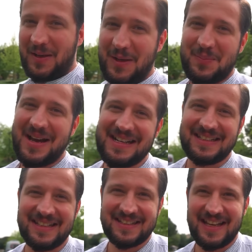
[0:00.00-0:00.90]
benim
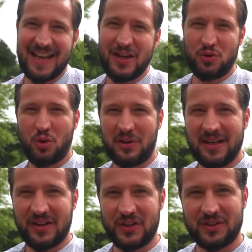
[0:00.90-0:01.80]
Mercedes'e en çok
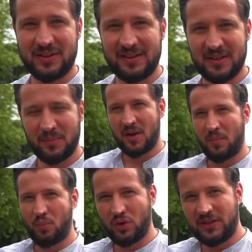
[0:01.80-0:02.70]
yakıştırdığım
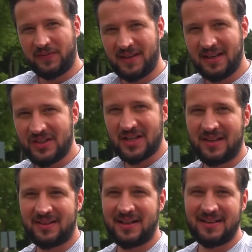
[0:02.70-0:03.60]
modifiyeli
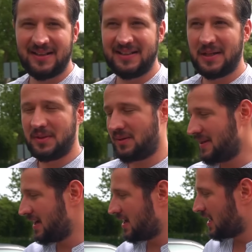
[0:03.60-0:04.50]
jantlardan diyebilirim.
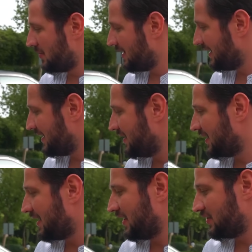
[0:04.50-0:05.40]
Yani AMG'nin
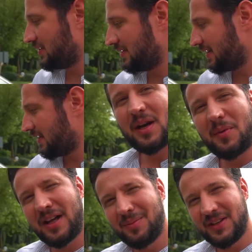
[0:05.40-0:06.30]
haricinde
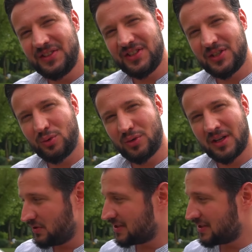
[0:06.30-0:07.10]
tam Almancı işi duran bir